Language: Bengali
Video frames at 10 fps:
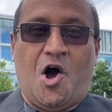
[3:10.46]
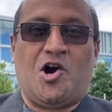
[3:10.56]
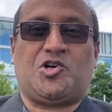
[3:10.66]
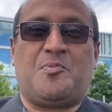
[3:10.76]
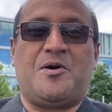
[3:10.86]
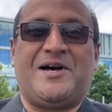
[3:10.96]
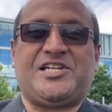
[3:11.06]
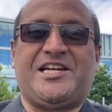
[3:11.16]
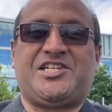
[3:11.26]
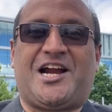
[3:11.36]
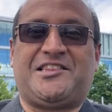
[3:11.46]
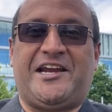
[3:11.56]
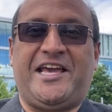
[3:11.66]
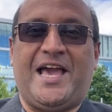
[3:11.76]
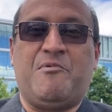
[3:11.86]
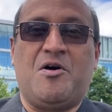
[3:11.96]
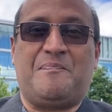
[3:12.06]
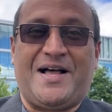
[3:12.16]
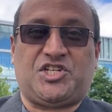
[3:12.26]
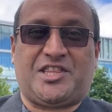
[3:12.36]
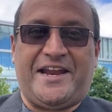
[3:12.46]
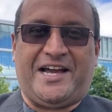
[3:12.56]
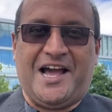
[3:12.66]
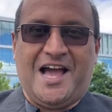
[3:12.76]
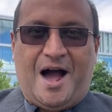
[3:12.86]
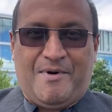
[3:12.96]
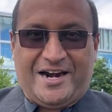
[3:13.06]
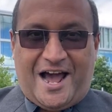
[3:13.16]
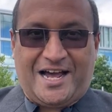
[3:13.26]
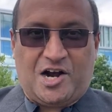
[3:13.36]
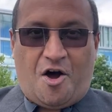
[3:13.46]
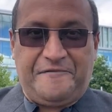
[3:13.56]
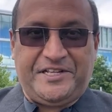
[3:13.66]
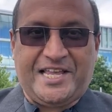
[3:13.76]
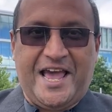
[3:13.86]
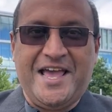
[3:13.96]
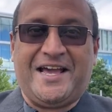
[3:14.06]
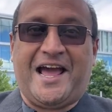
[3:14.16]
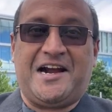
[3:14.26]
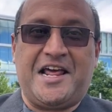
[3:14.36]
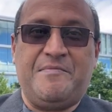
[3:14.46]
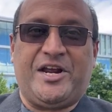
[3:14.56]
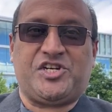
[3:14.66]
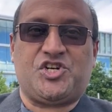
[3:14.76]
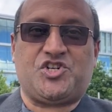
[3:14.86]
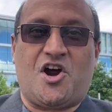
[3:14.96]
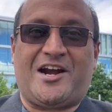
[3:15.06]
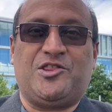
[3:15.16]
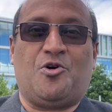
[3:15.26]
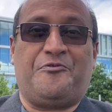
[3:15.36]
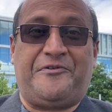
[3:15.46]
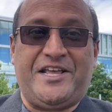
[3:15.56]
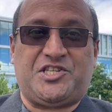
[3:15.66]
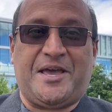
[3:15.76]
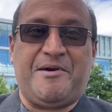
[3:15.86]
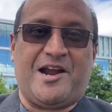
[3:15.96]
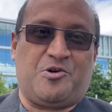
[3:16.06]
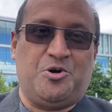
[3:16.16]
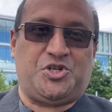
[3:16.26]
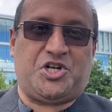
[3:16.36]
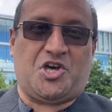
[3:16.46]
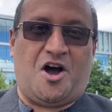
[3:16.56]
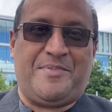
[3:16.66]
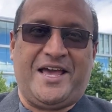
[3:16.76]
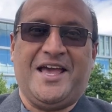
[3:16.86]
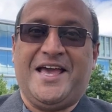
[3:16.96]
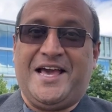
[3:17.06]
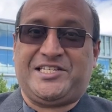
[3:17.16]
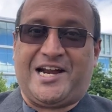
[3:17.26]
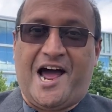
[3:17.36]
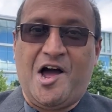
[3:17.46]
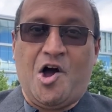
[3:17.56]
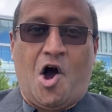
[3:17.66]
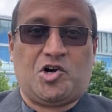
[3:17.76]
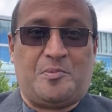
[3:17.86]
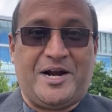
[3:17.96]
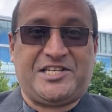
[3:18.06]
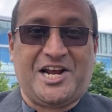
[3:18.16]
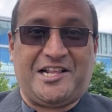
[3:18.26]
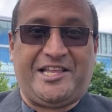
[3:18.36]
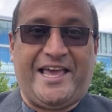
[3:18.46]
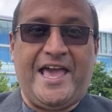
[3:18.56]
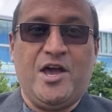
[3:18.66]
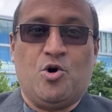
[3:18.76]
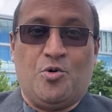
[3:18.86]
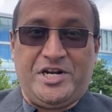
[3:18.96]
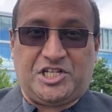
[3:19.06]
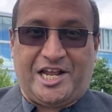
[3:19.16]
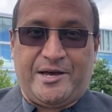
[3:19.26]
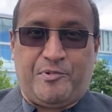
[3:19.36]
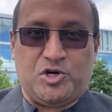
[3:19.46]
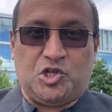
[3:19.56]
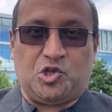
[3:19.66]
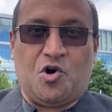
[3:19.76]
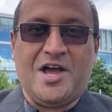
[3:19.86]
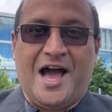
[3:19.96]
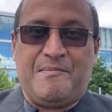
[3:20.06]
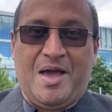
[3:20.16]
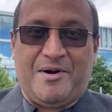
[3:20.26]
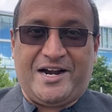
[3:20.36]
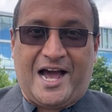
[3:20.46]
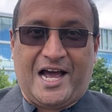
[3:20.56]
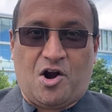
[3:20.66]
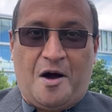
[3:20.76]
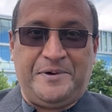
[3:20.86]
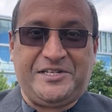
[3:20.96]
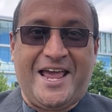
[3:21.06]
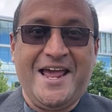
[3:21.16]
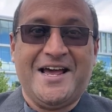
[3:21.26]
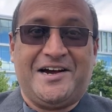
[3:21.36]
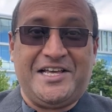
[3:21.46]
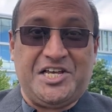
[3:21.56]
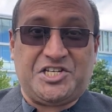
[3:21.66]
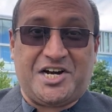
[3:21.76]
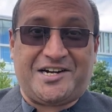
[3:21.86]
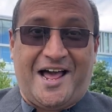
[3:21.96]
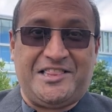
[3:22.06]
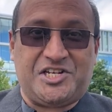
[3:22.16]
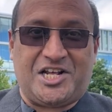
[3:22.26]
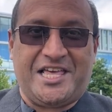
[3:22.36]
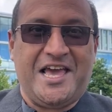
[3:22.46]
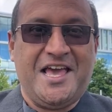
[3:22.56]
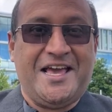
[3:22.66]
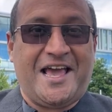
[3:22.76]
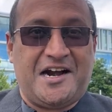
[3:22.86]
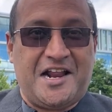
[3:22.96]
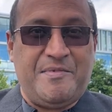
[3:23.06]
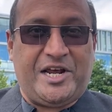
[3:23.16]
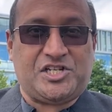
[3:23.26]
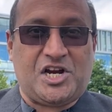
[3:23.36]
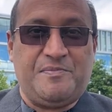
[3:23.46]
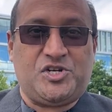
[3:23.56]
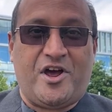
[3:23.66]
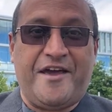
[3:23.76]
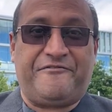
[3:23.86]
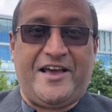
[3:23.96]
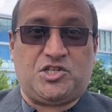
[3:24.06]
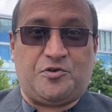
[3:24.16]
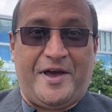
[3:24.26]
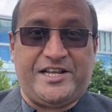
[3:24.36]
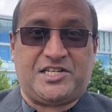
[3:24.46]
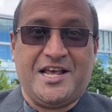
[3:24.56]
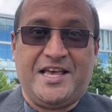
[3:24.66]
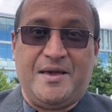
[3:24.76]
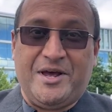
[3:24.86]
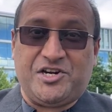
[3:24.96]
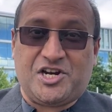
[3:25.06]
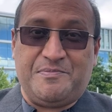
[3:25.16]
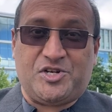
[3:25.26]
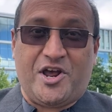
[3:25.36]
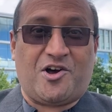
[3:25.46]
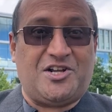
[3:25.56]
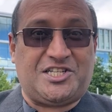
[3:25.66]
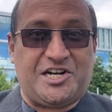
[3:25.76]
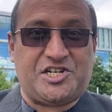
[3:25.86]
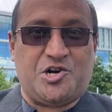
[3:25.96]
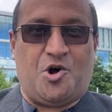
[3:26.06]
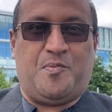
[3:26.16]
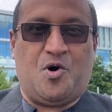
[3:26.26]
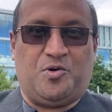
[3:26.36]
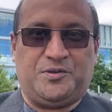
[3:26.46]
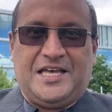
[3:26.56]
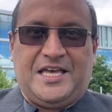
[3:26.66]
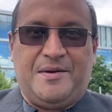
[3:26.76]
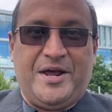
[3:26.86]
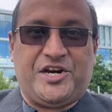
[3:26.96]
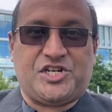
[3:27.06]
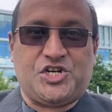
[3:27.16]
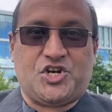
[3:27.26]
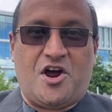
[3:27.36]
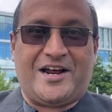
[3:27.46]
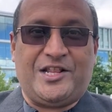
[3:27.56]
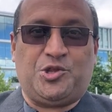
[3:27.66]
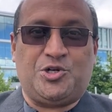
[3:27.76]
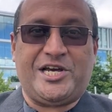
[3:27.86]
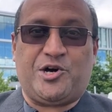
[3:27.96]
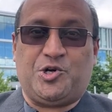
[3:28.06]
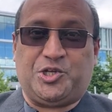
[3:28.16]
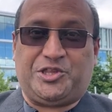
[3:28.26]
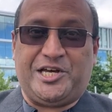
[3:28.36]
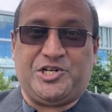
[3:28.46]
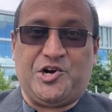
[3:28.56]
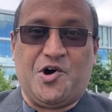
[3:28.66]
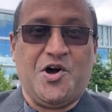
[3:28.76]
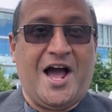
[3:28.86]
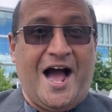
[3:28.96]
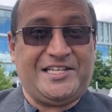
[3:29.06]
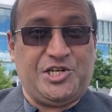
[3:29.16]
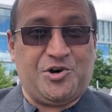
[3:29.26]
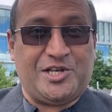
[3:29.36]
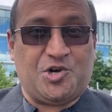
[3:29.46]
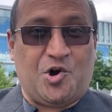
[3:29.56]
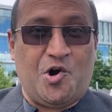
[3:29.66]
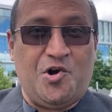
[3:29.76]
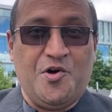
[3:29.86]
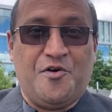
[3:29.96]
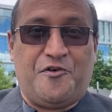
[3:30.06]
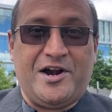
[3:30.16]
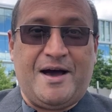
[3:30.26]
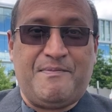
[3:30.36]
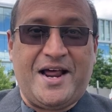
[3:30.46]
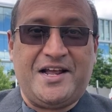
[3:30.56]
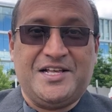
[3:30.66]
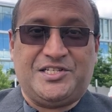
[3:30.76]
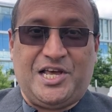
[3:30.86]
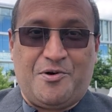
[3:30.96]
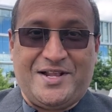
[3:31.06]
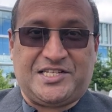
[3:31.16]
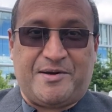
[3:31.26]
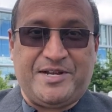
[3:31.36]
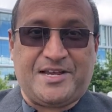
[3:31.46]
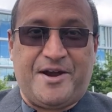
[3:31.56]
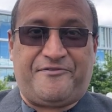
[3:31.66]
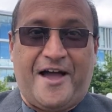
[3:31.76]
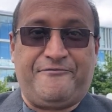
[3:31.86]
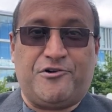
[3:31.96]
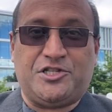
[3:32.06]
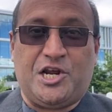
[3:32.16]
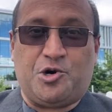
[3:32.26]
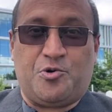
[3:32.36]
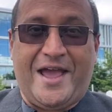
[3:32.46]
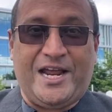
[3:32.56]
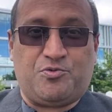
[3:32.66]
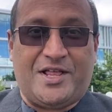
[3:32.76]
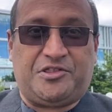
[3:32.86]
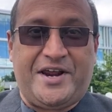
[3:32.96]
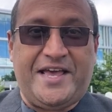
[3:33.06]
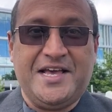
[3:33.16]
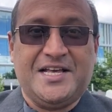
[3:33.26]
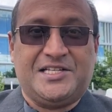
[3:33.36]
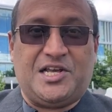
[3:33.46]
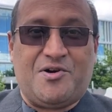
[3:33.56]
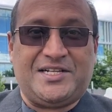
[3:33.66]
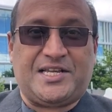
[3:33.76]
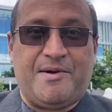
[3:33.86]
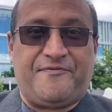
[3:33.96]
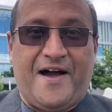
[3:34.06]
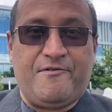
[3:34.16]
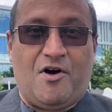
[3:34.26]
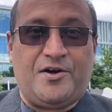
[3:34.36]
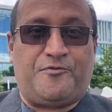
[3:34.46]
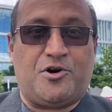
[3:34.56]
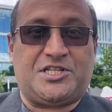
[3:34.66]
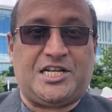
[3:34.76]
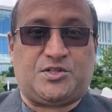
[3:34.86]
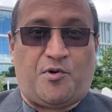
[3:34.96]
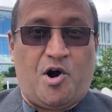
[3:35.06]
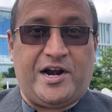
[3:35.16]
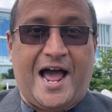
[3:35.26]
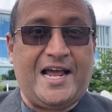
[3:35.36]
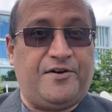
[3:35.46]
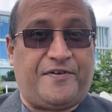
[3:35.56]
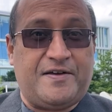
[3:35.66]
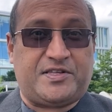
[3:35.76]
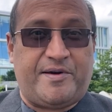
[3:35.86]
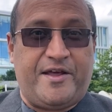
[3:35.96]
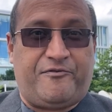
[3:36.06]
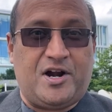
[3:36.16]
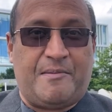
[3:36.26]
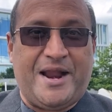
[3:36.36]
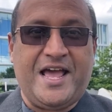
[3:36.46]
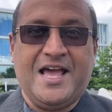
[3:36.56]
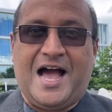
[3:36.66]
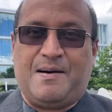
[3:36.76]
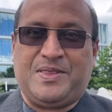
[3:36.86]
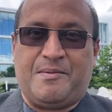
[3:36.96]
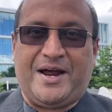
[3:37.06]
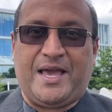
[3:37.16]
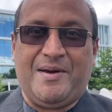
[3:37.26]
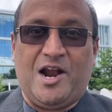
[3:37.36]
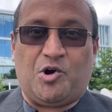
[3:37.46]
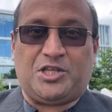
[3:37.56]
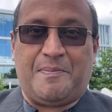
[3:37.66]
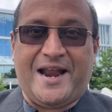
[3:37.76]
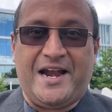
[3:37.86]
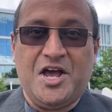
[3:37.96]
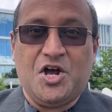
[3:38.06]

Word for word: অক্টোবর মাসের চার তারিখ এবং পাঁচ তারিখ আমার ঢাকার অফিসে কানাডা ইমিগ্রেশন সংক্রান্ত ফ্রি সেমিনার অনুষ্ঠিত হবে এছাড়া অক্টোবরের চার থেকে উনিশ তারিখ পর্যন্ত আমি আমার ঢাকার অফিসে রেজিস্টার্ড ক্লায়েন্টদের সাথে কানাডা ইমিগ্রেশন বিষয়ে ফেস টু ফেস ইমিগ্রেশন বিষয়ে কনসালটেশন করব ইমিগ্রেশন সংক্রান্ত যে কোনো তথ্যের জন্য আজই যোগাযোগ করুন ফোন নাম্বার জিরো ওয়ান সেভেন সেভেন ফাইভ ফোর জিরো টু এইট ওয়ান থ্রি ফোর নাইন ফাইভ সেভেন ফোন নাম্বারে আমাকে করতে পারেন